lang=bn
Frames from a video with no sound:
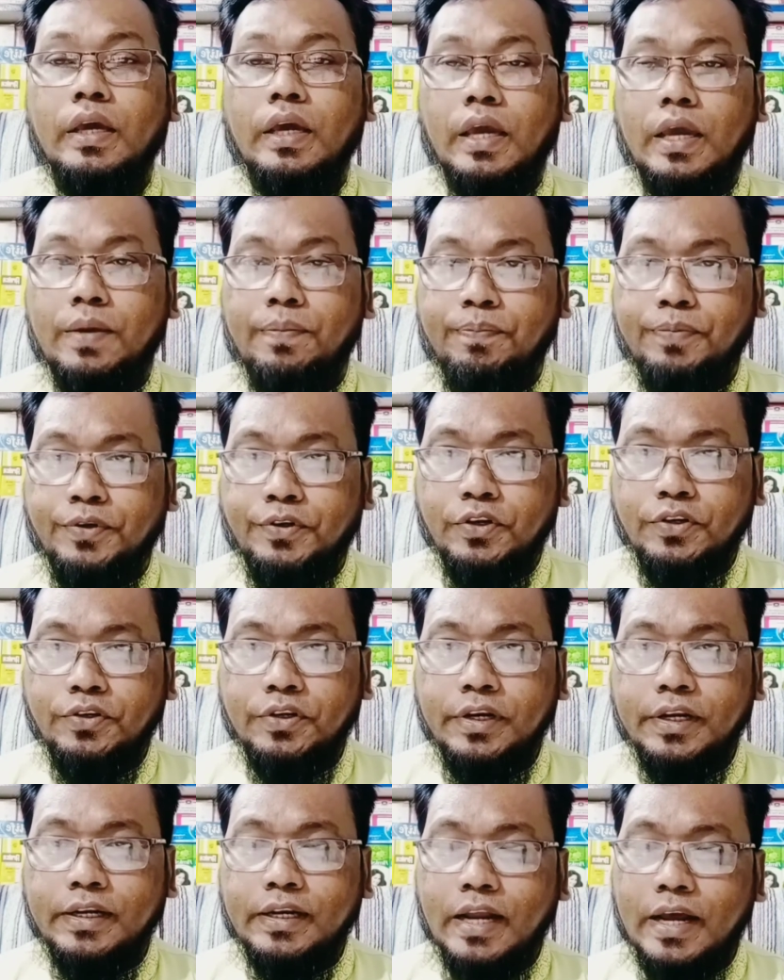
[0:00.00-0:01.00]
এই
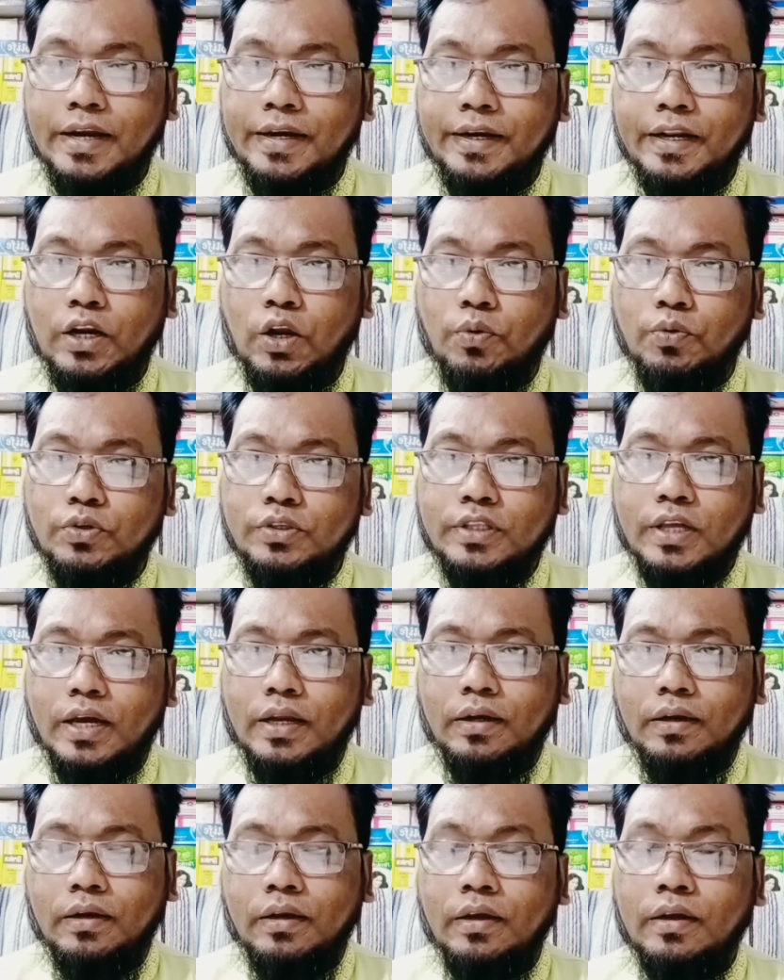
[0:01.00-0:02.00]
পিটেটরি গ্ল্যান্ডের অবস্থান
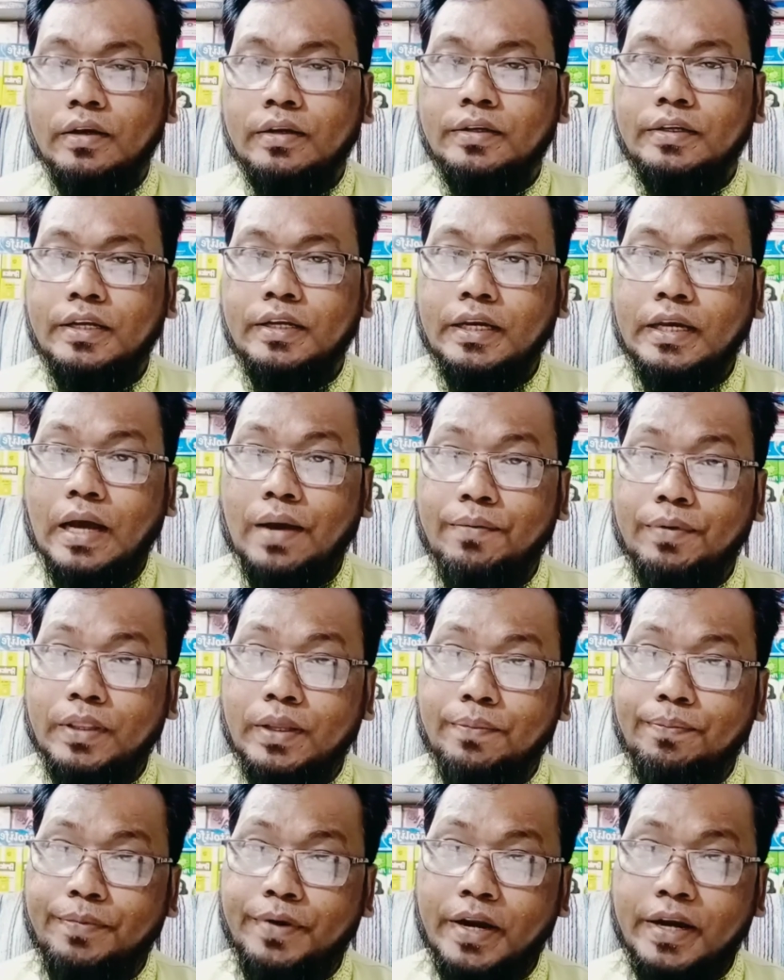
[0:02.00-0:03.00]
ঠিক আমাদের
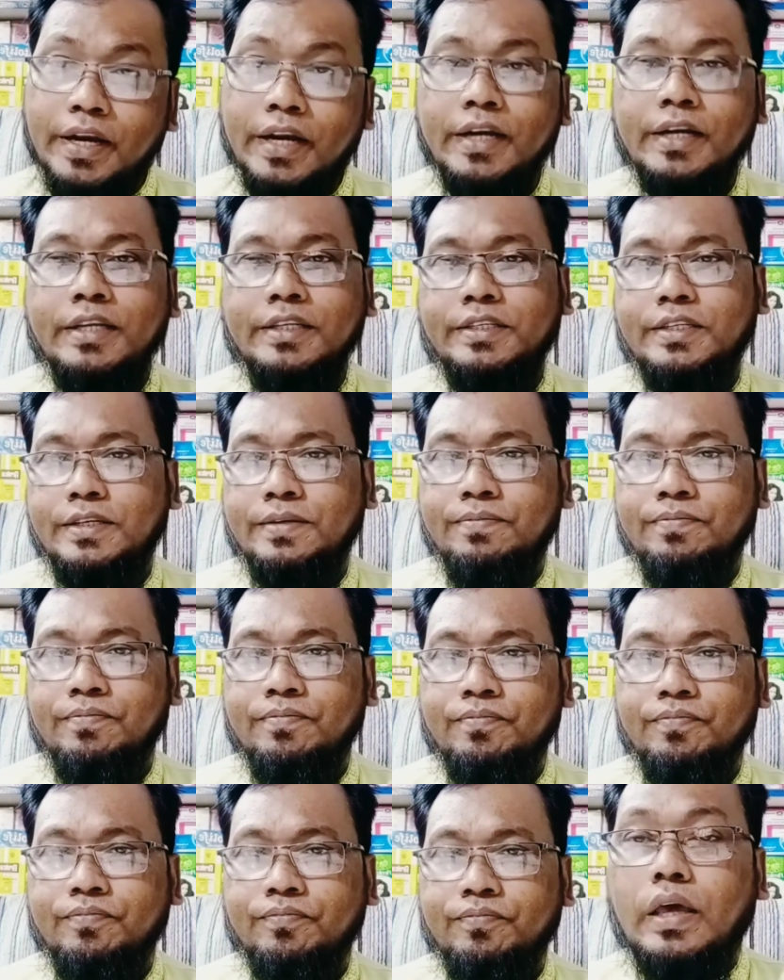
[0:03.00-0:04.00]
ব্রেনের নিচে
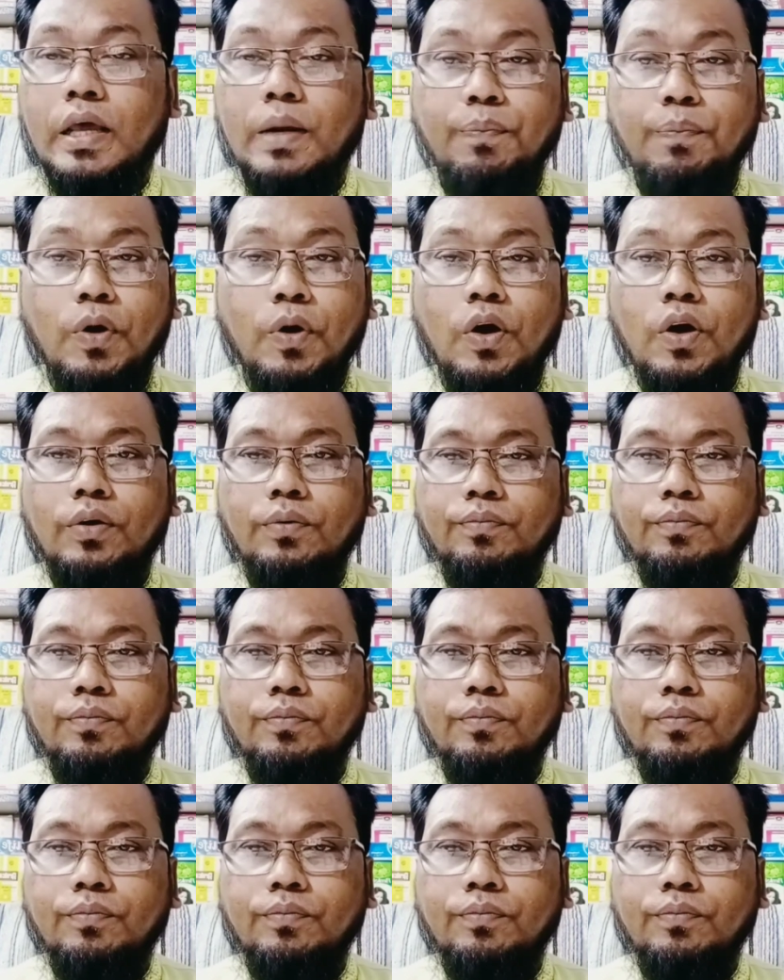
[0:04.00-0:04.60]
এরপর